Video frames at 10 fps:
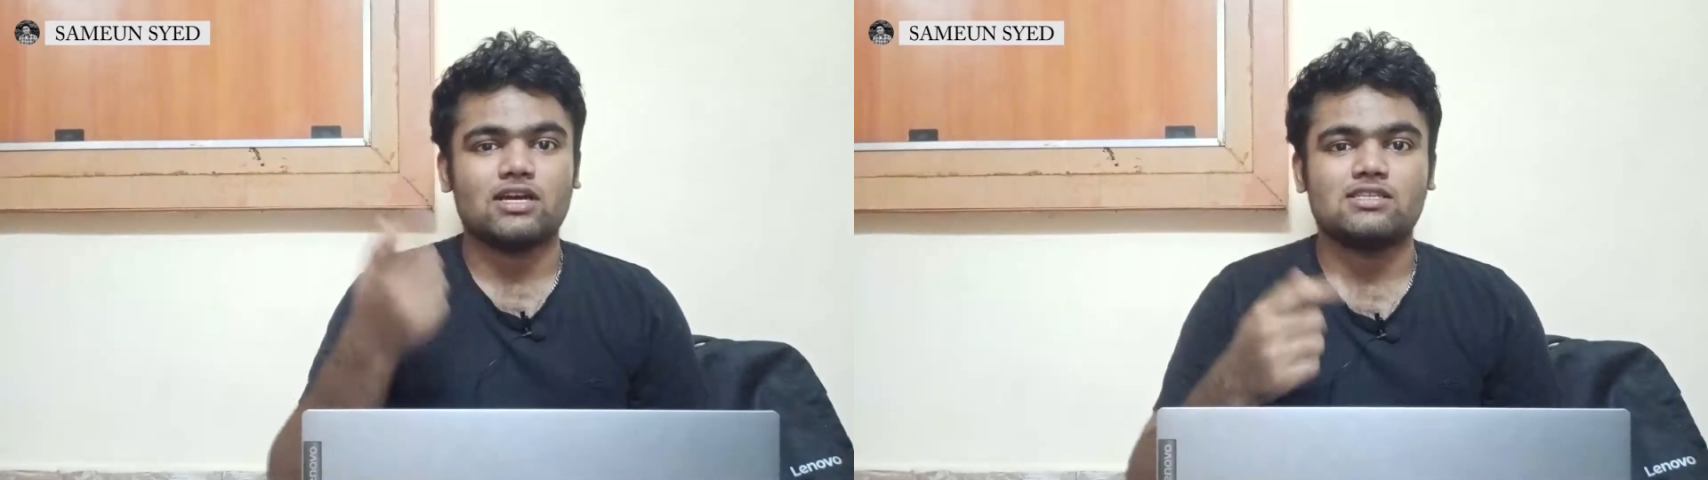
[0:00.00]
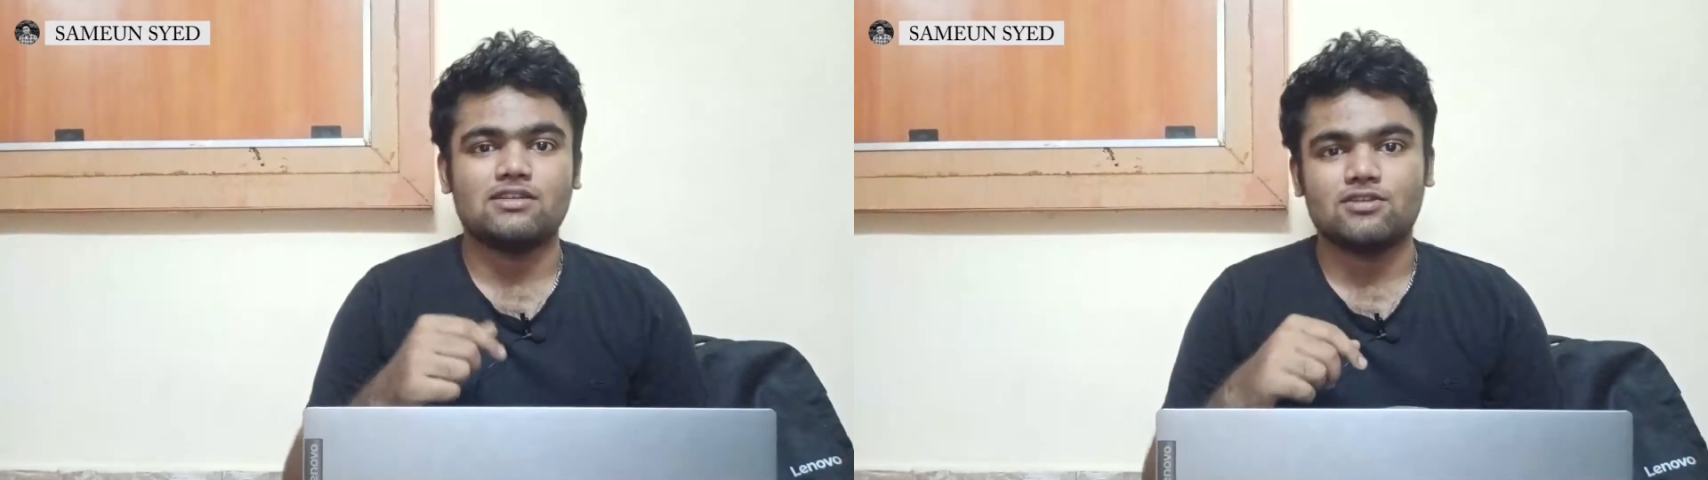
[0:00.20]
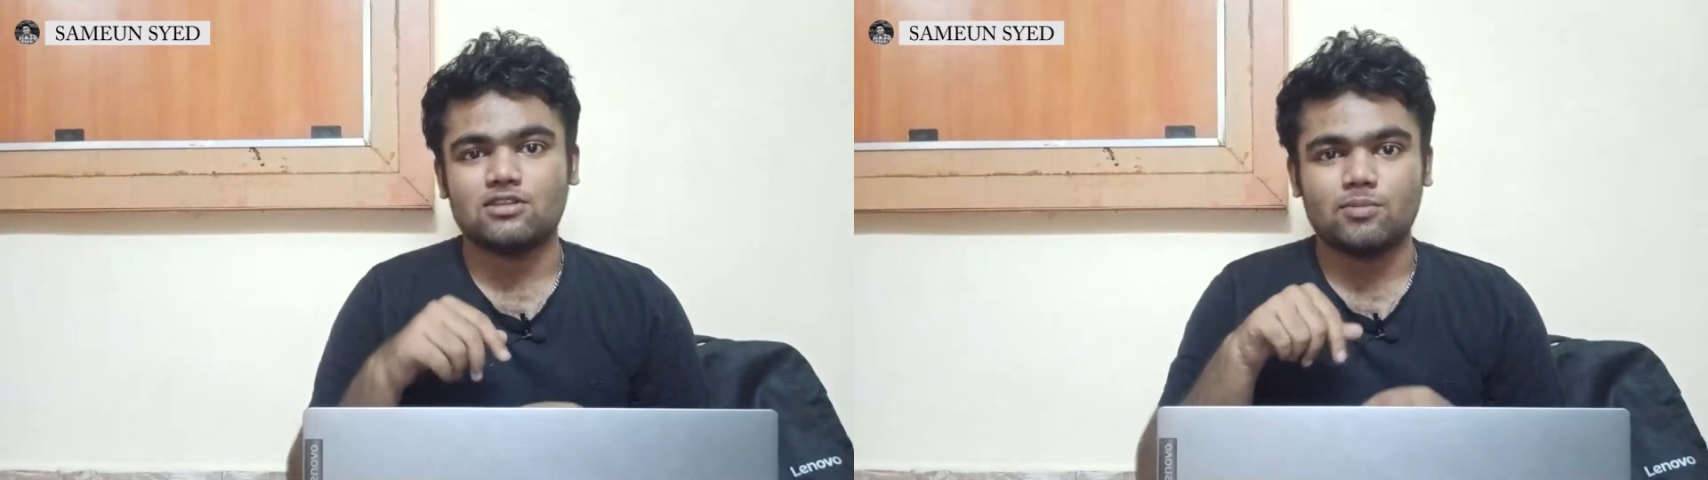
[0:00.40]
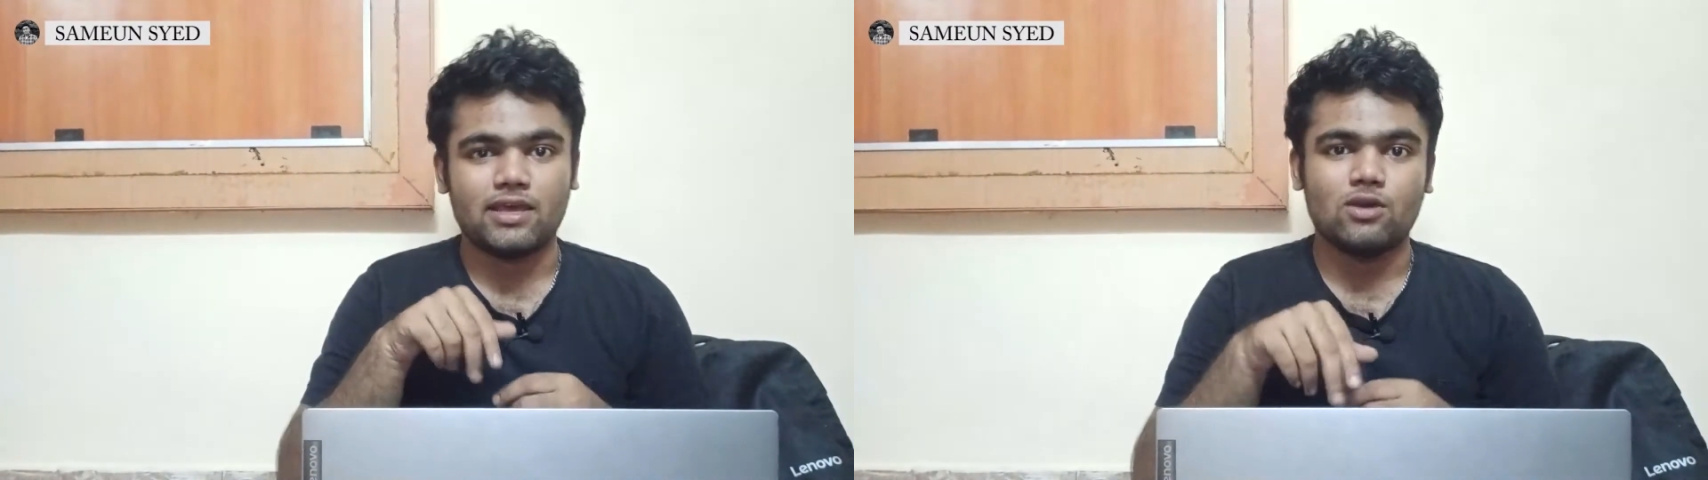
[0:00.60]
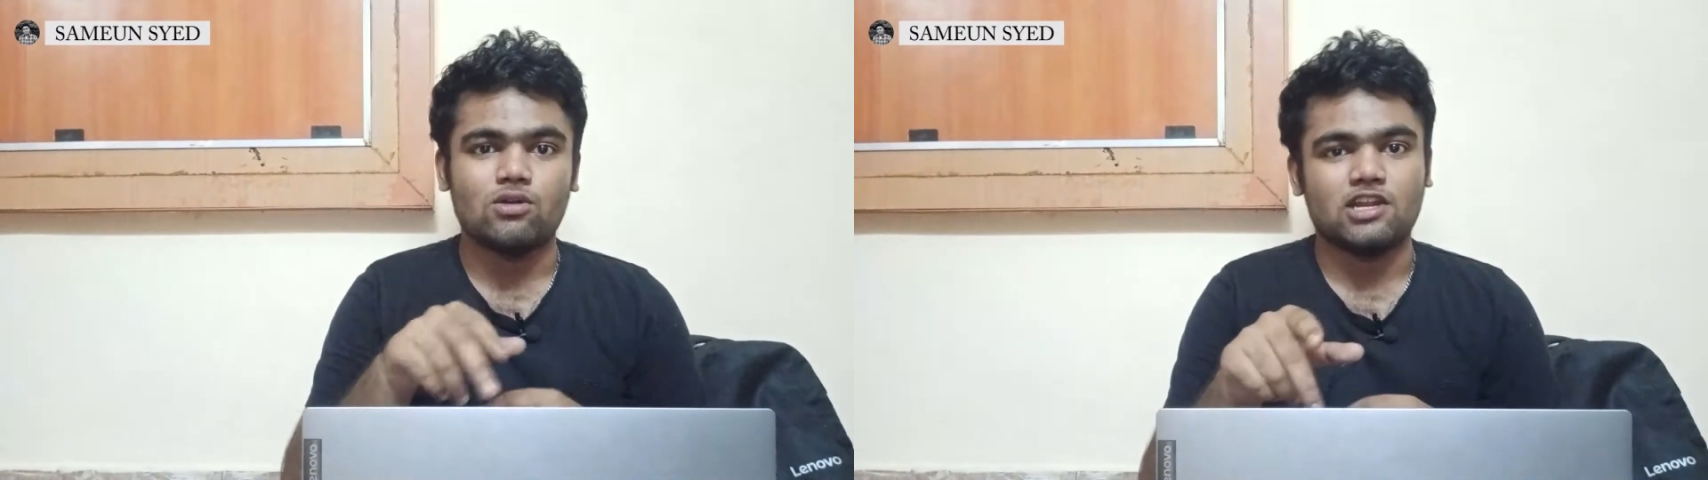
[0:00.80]
கசின் வந்து
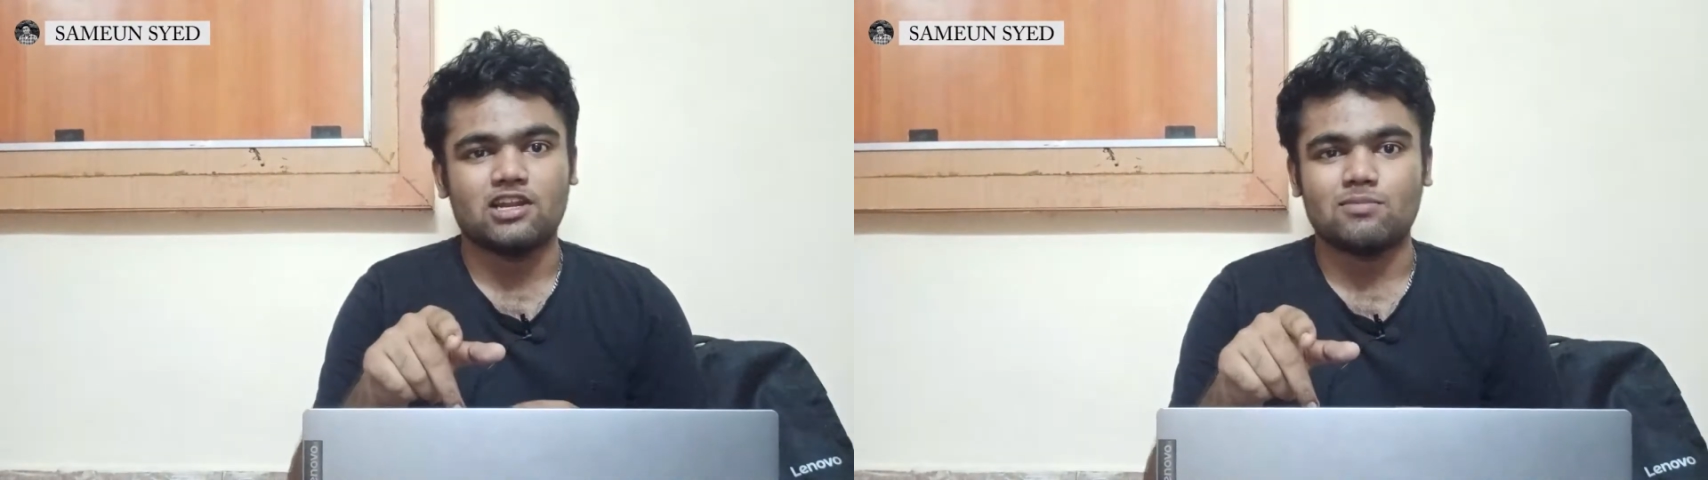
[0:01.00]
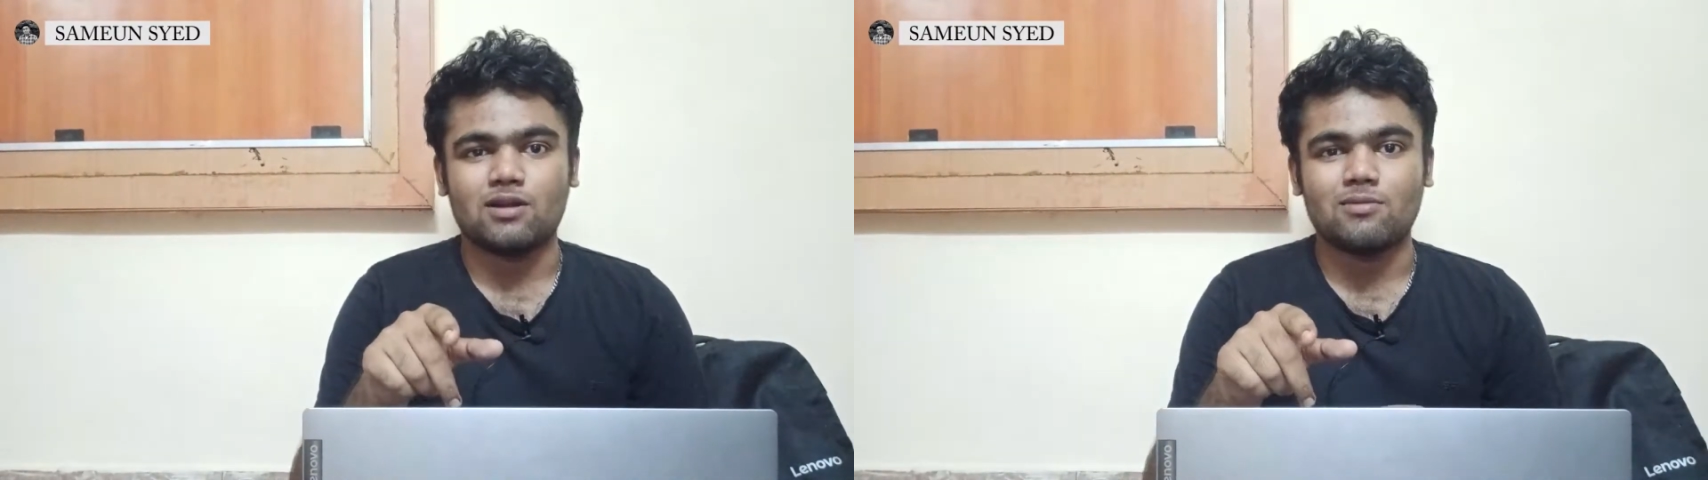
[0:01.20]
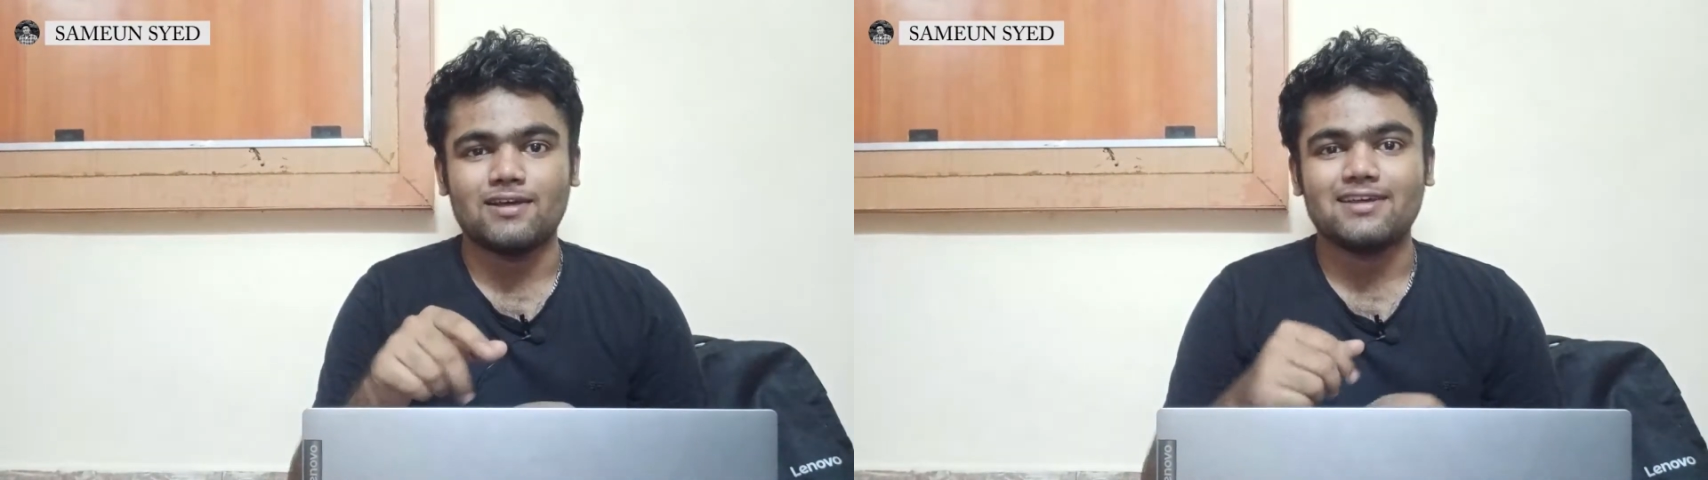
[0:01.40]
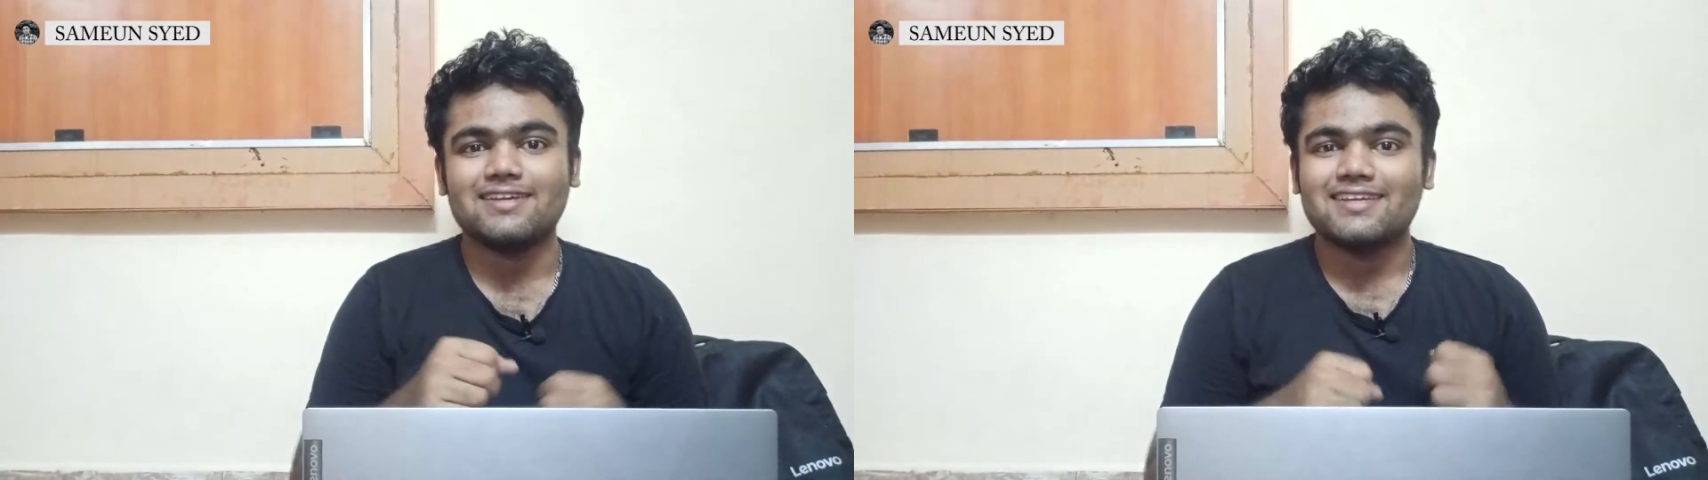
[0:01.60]
பைக் ஓட்டிக்கிட்டு இருப்பாப்புல